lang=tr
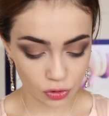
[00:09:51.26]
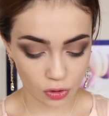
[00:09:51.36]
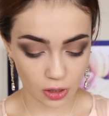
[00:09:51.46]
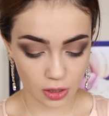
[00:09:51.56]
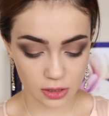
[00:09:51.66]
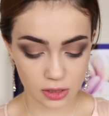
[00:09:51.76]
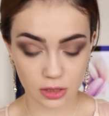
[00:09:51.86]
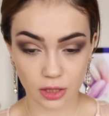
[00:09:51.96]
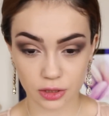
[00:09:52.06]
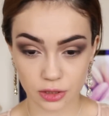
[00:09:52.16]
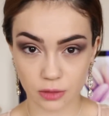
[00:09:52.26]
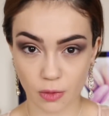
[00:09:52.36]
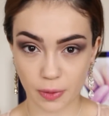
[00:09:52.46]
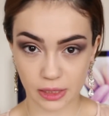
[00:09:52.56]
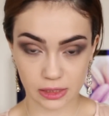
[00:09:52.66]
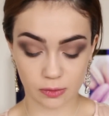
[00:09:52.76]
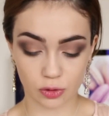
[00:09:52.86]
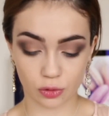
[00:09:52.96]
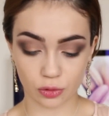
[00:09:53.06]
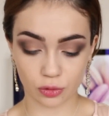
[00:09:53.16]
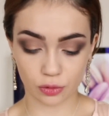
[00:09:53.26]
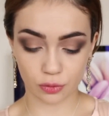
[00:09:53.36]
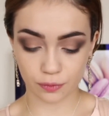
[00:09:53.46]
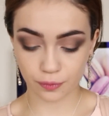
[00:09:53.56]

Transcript: Çok az karıştırma paletime döküyorum.